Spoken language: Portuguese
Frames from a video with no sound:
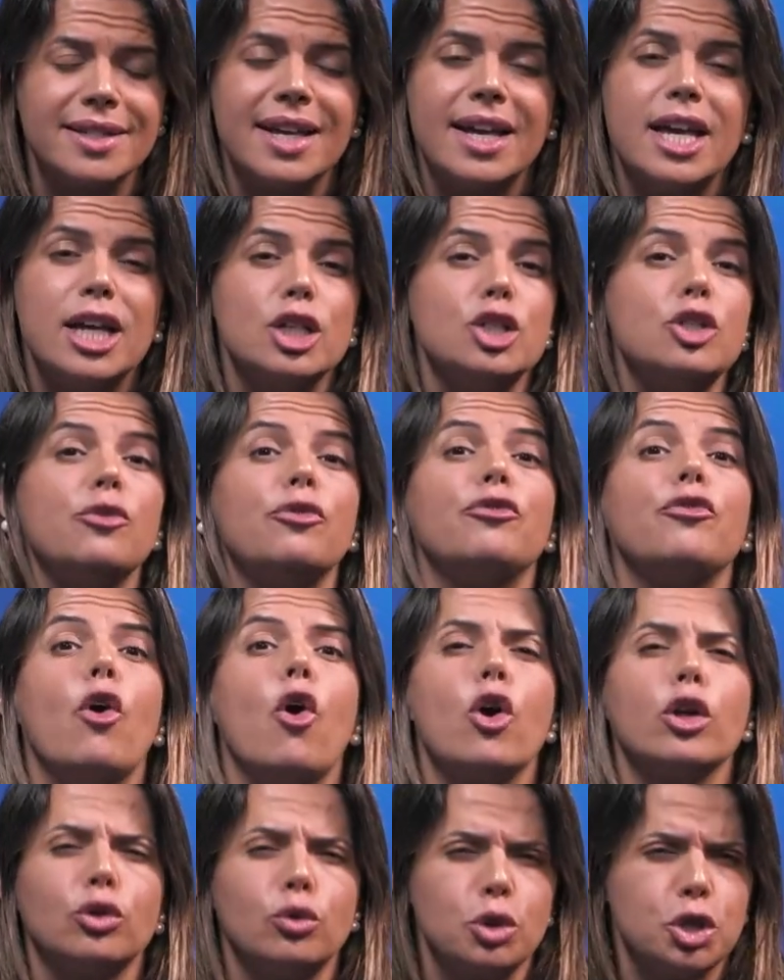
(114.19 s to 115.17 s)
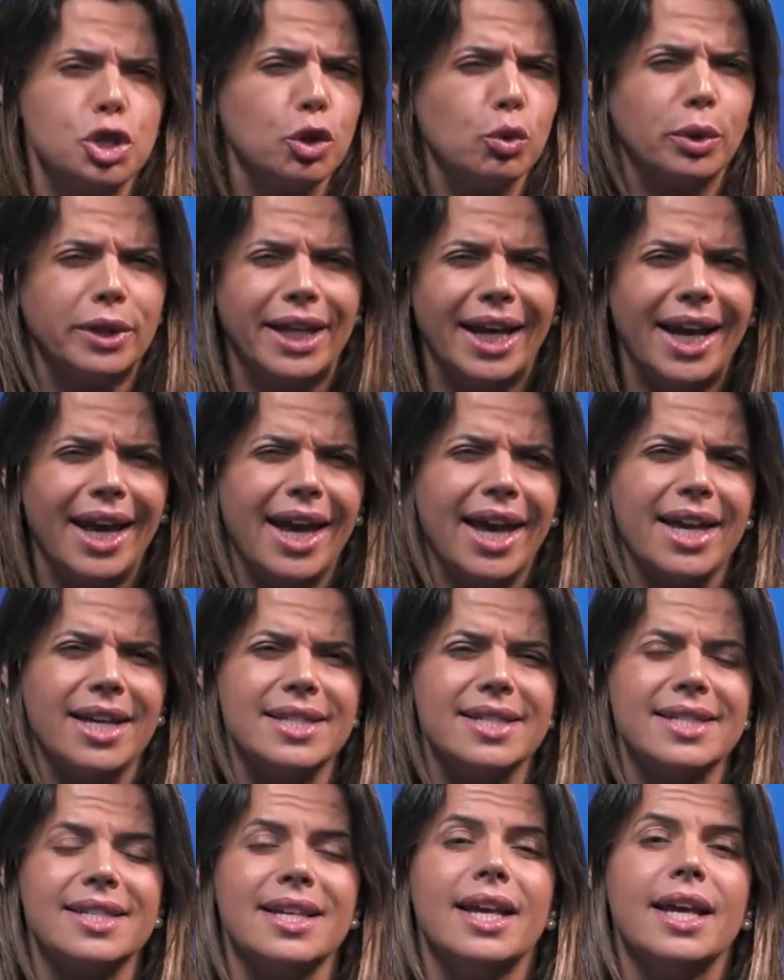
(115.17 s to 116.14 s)
de fotos de
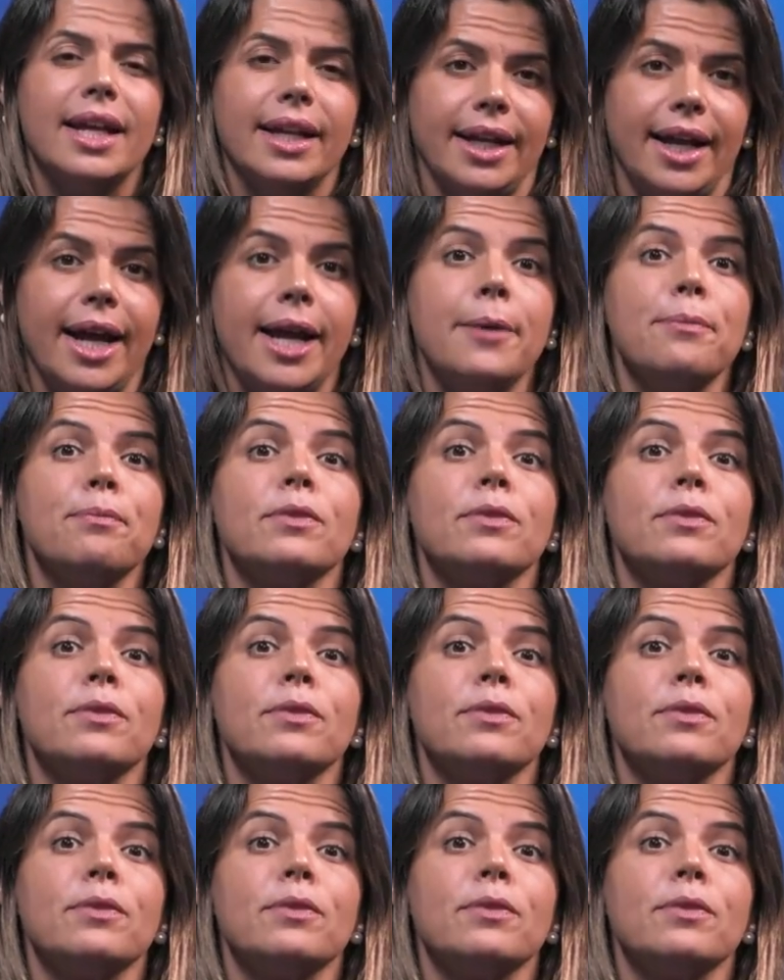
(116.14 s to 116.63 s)
nudez, né?